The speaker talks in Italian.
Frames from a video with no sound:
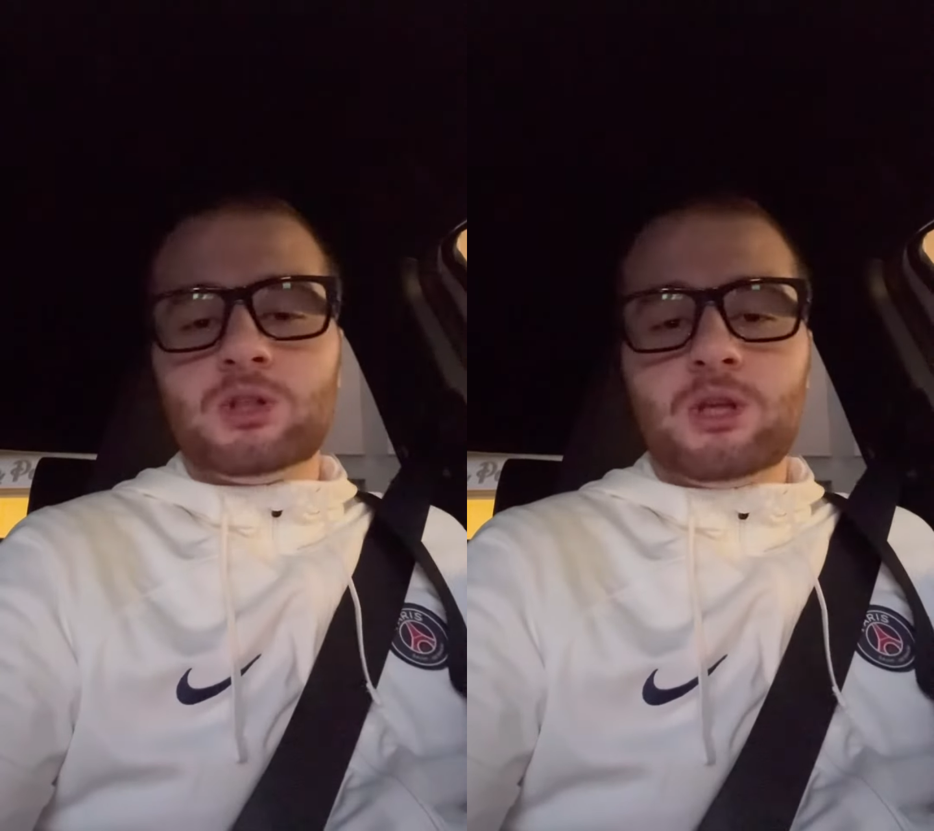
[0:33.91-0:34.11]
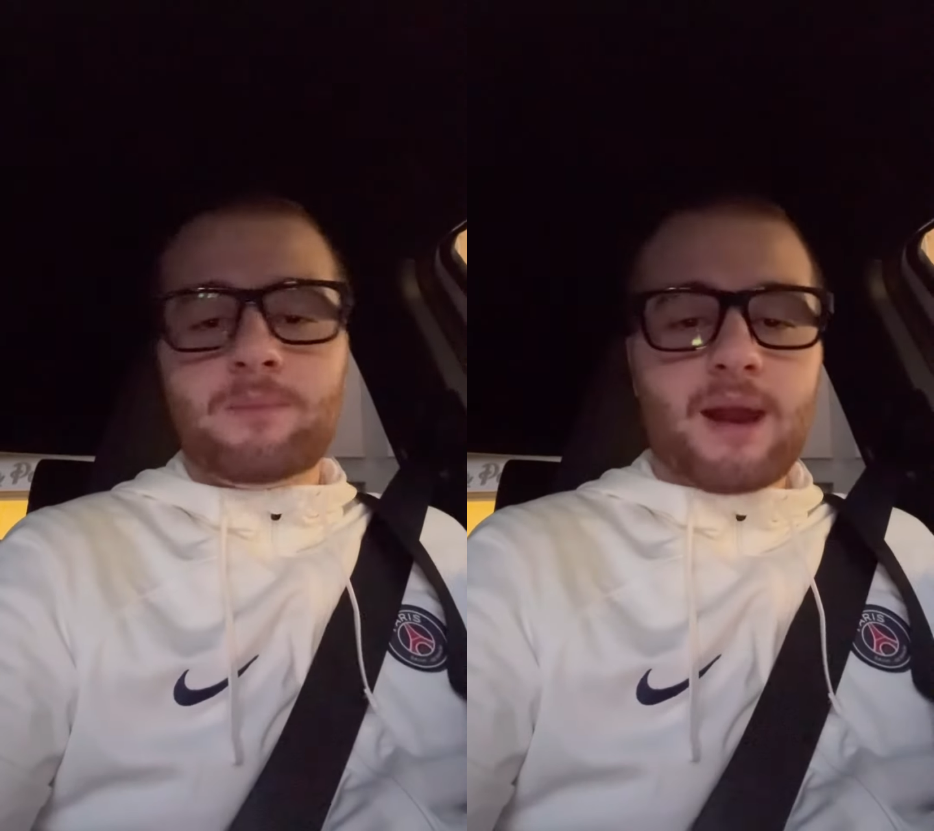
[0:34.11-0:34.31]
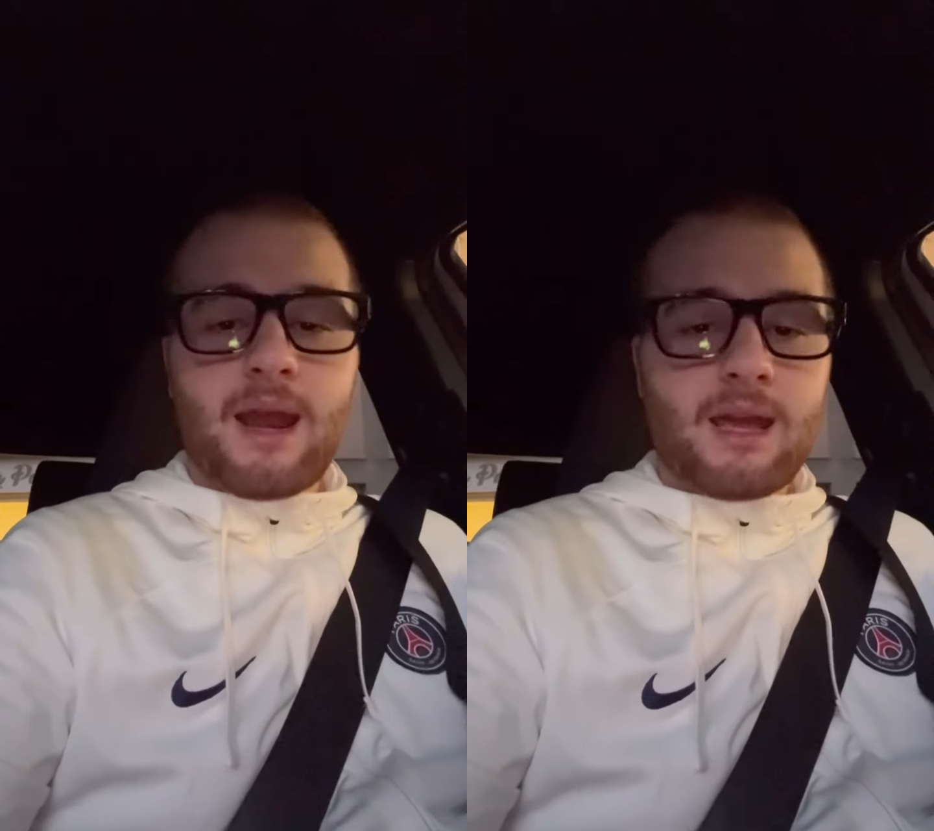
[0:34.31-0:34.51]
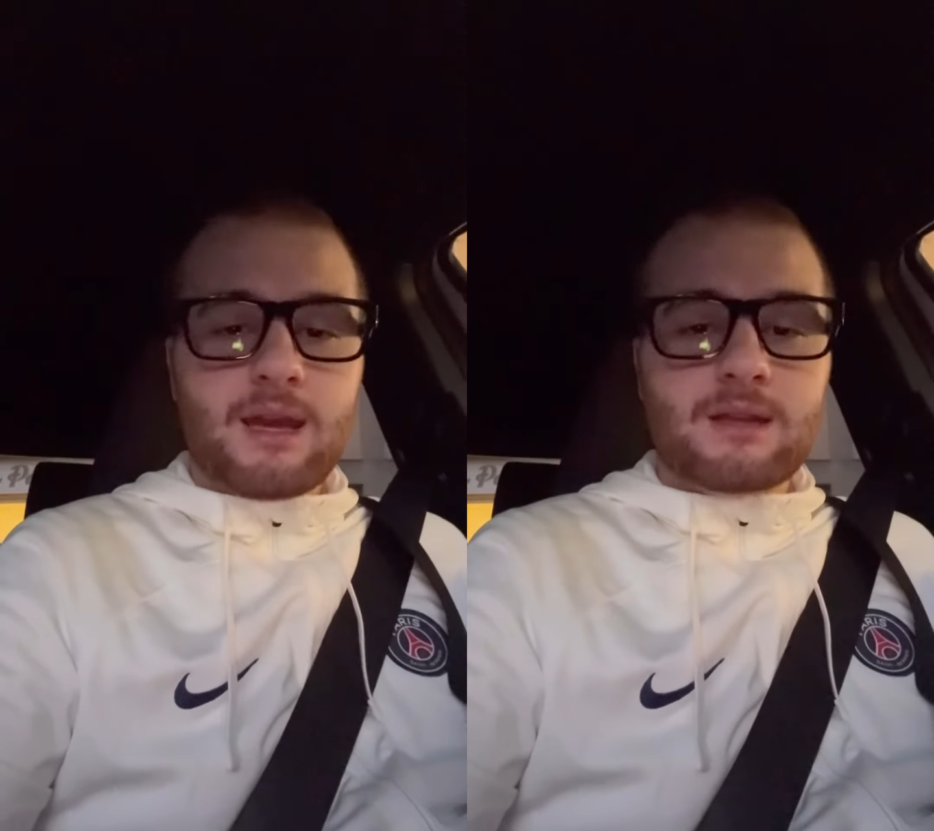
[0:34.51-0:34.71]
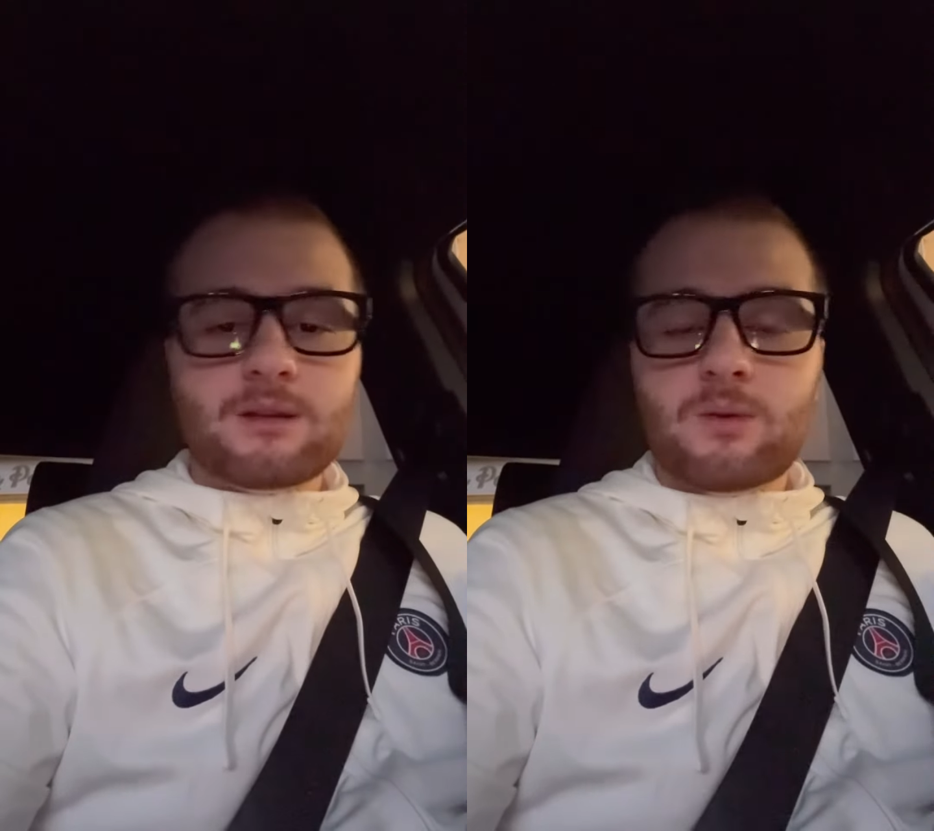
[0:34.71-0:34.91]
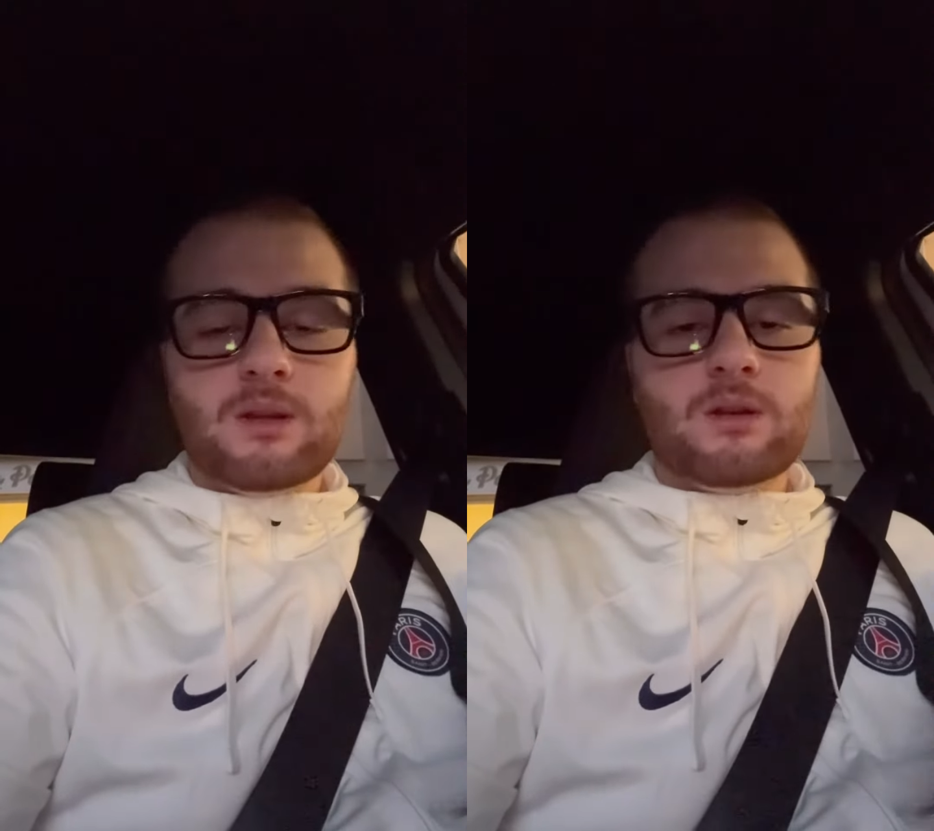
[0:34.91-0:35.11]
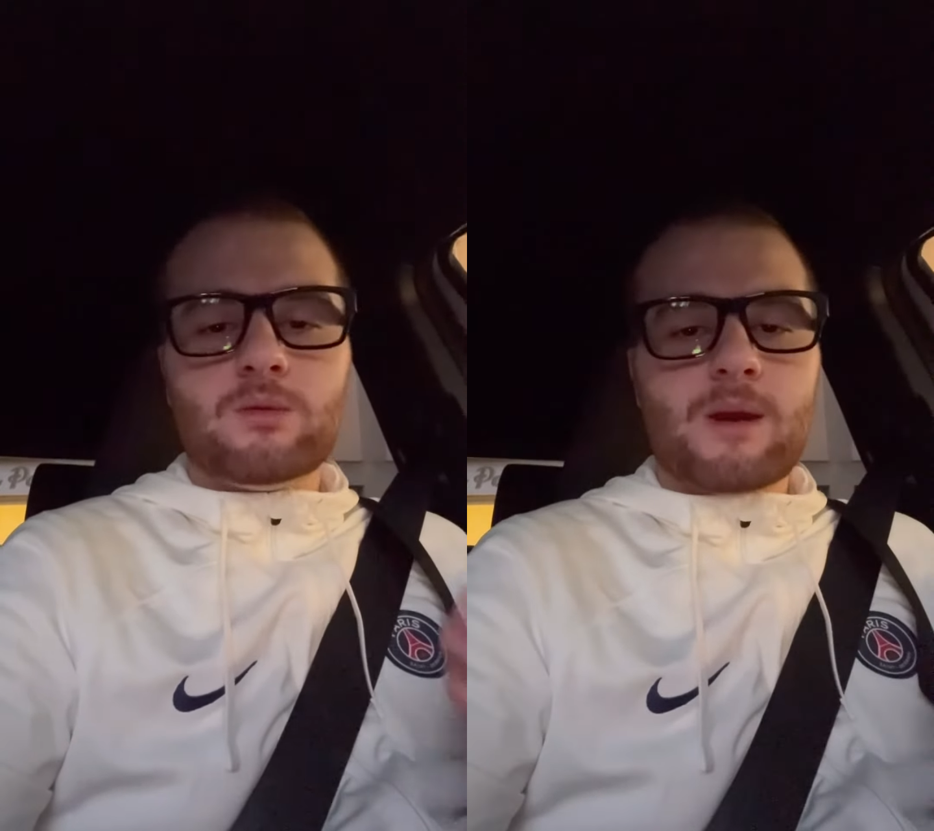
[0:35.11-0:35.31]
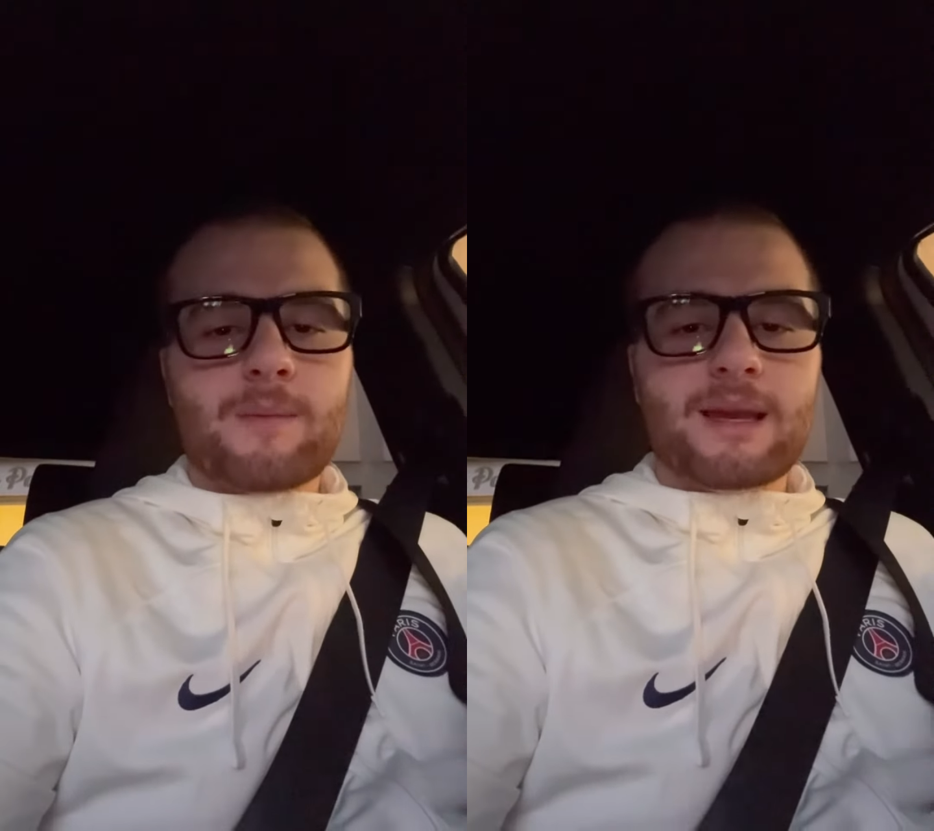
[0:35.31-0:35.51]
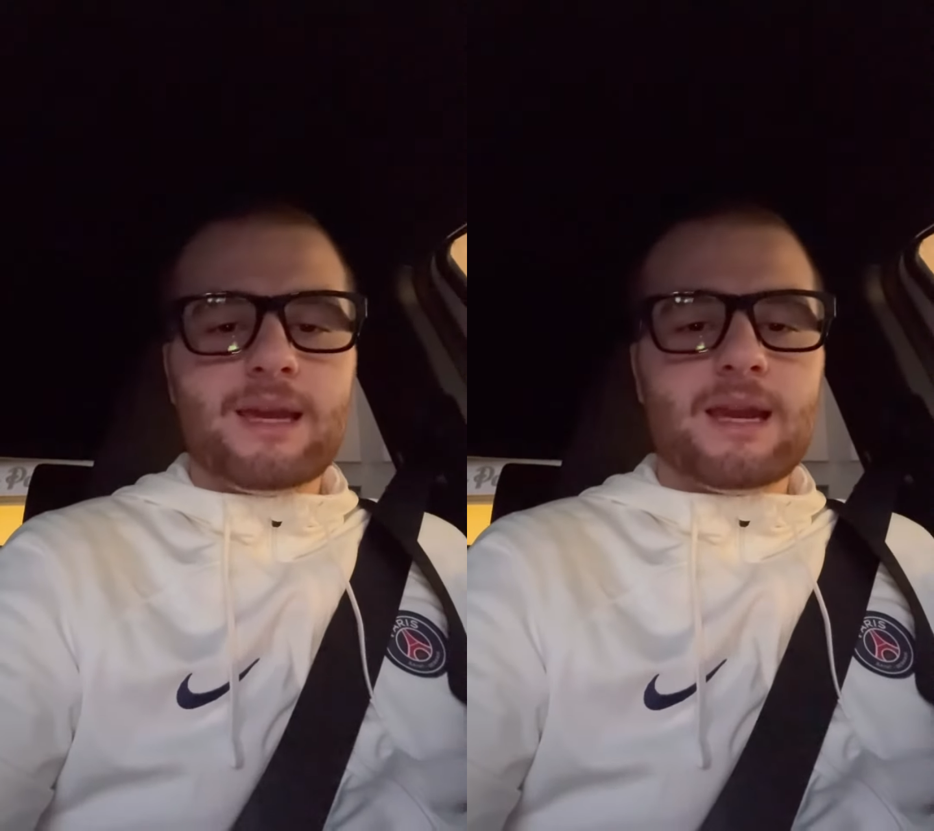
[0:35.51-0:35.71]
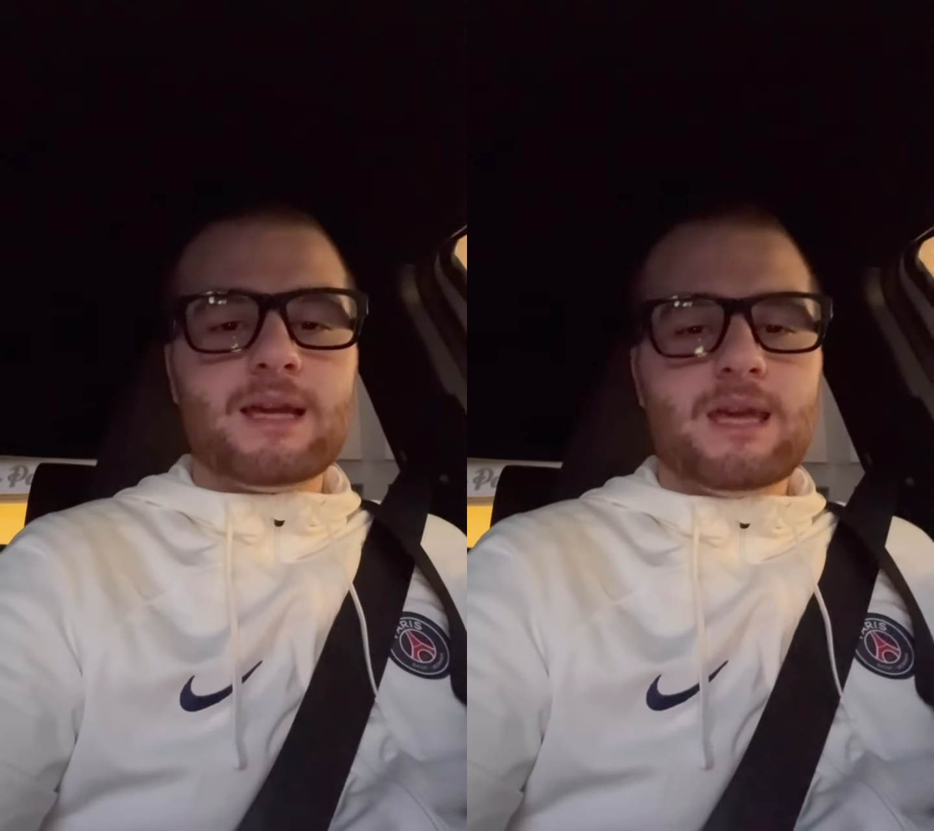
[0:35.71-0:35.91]
Jeep Renegade, quindi una
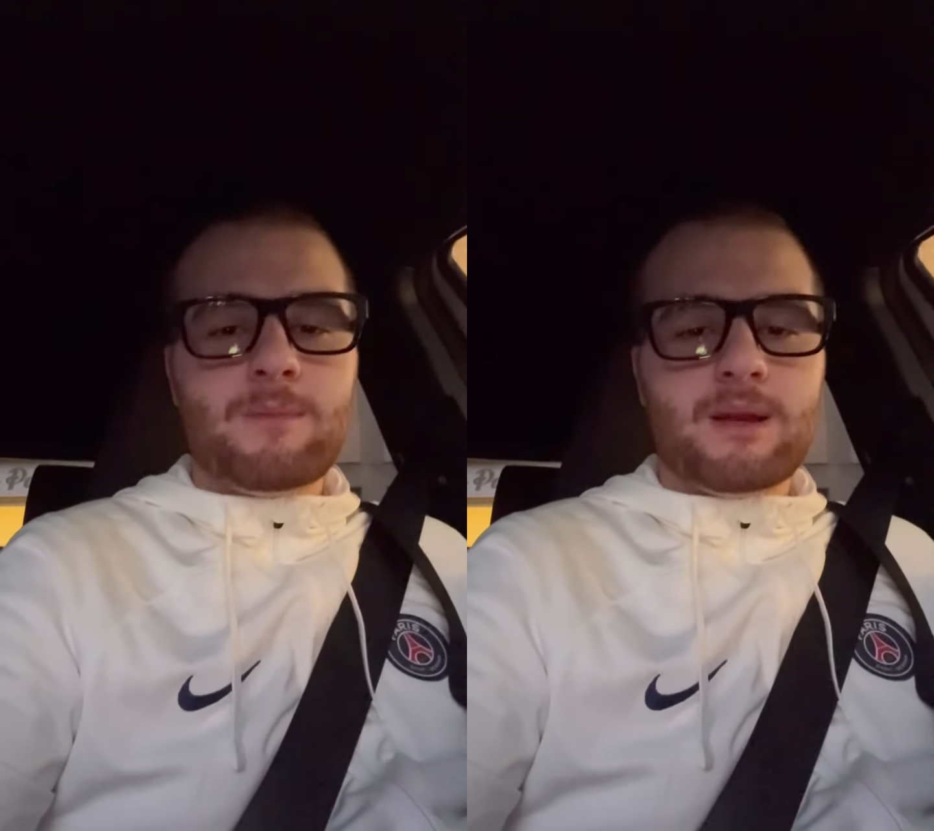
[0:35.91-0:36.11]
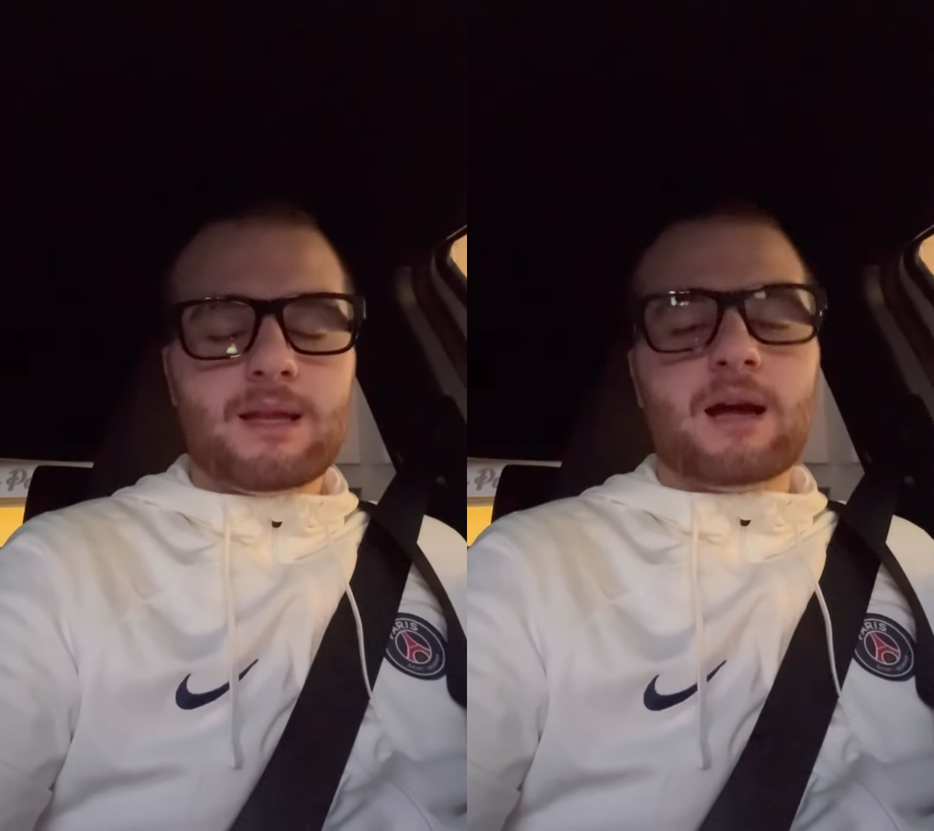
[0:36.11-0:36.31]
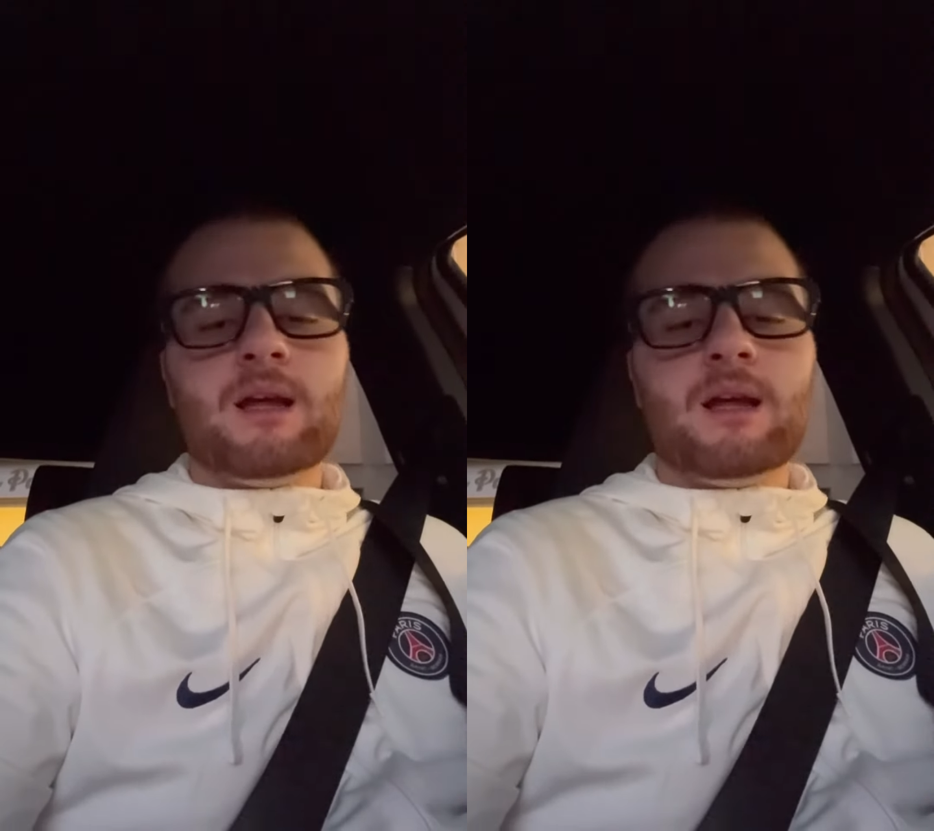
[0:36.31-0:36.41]
macchina ibrida.